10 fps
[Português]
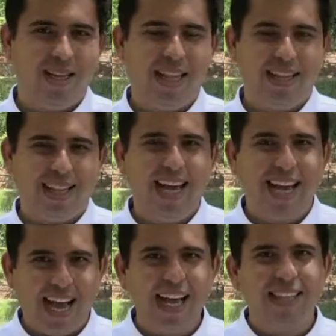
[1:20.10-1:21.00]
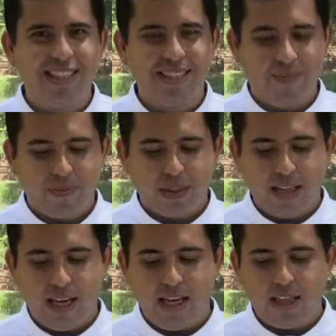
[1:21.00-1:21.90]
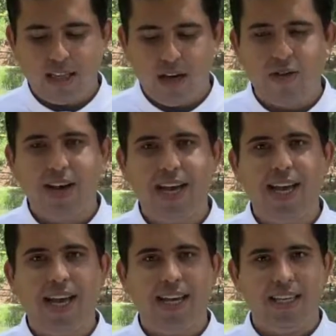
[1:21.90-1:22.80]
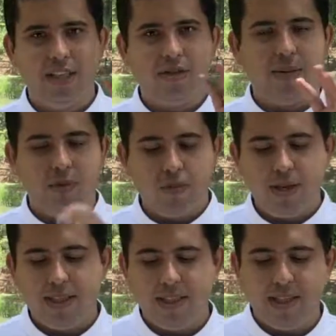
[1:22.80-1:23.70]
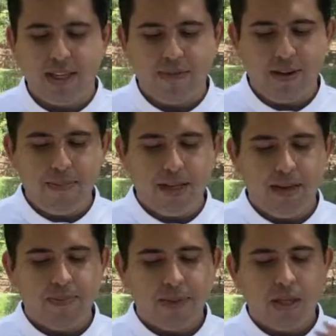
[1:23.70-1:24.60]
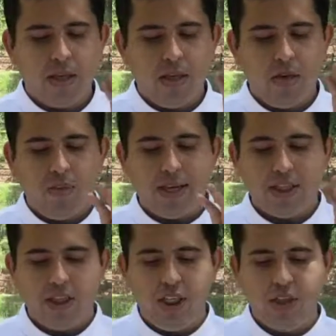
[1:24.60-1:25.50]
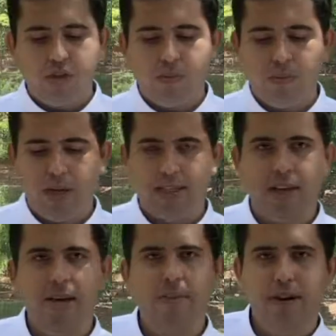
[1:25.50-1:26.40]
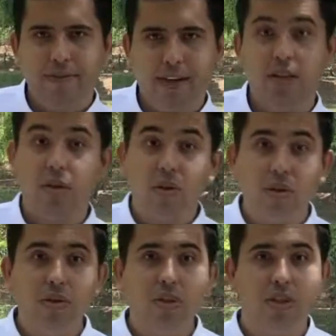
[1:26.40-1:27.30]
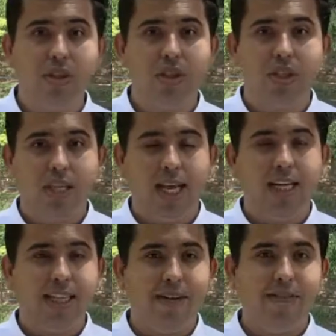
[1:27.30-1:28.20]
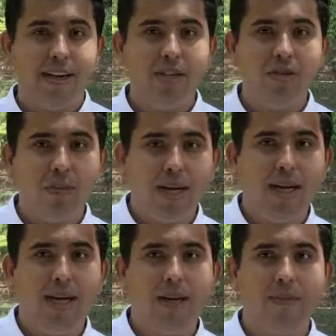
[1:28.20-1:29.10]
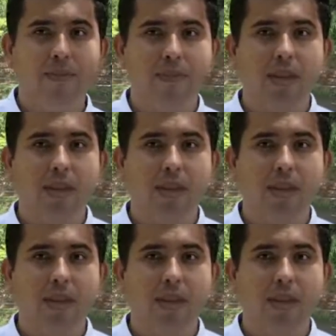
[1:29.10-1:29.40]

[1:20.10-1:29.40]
da, da casa, né? Então é isso está muito presente dentro da família. E o machismo, por exemplo, ele vem de longe, né? Ele já vem de uma